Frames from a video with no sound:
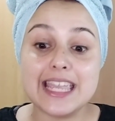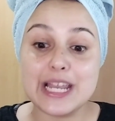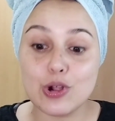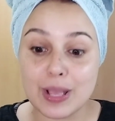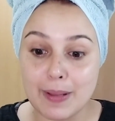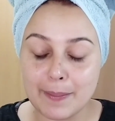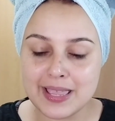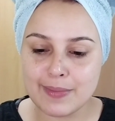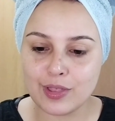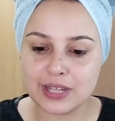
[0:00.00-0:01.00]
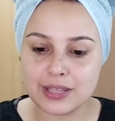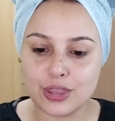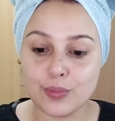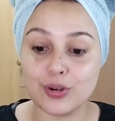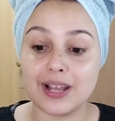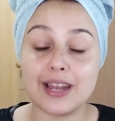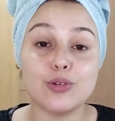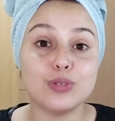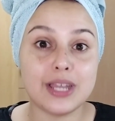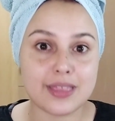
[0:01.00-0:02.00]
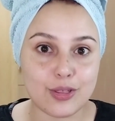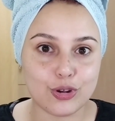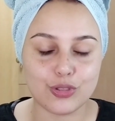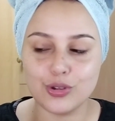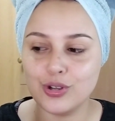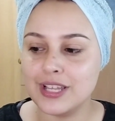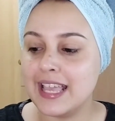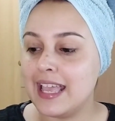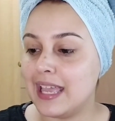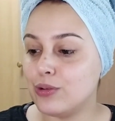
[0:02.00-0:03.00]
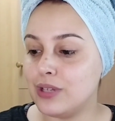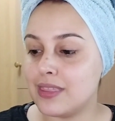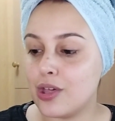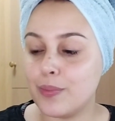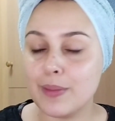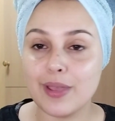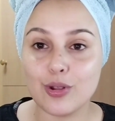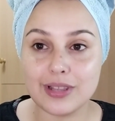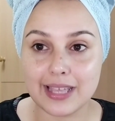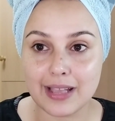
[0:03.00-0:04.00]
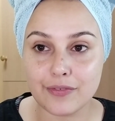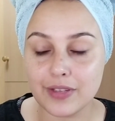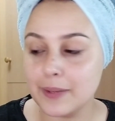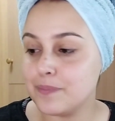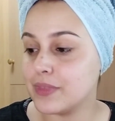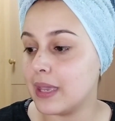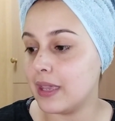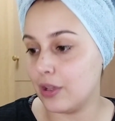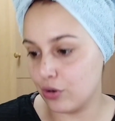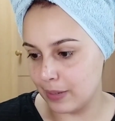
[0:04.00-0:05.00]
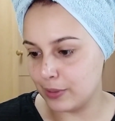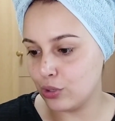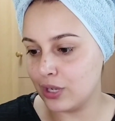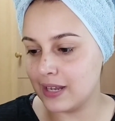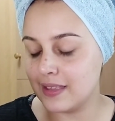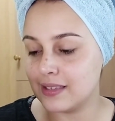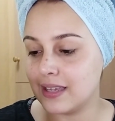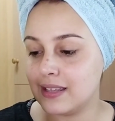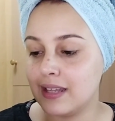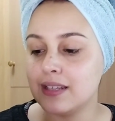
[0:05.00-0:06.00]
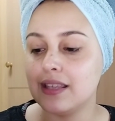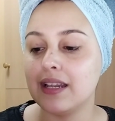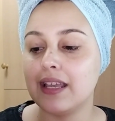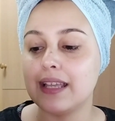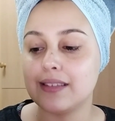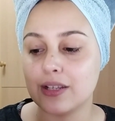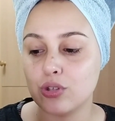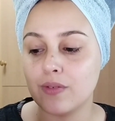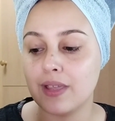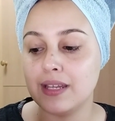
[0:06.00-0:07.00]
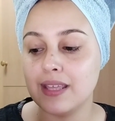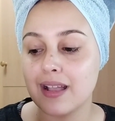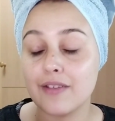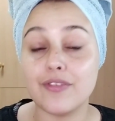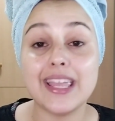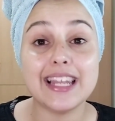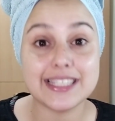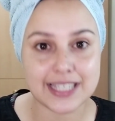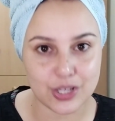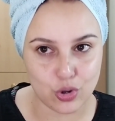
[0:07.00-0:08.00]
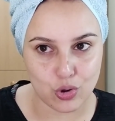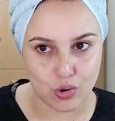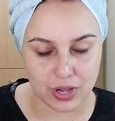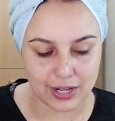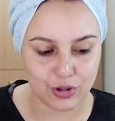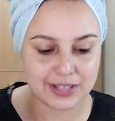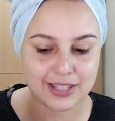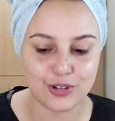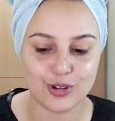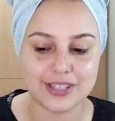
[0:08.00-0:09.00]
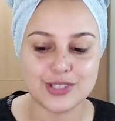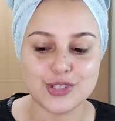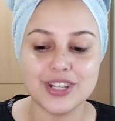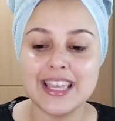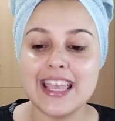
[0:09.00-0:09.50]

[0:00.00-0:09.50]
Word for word: Y lo que más me ha llamado la atención, porque claro, he utilizado los dos, He utilizado primero el de café, que os repito los ingredientes que tienen, tiene extracto de vainilla, café y leche de coco, que creo que antes no lo he dicho.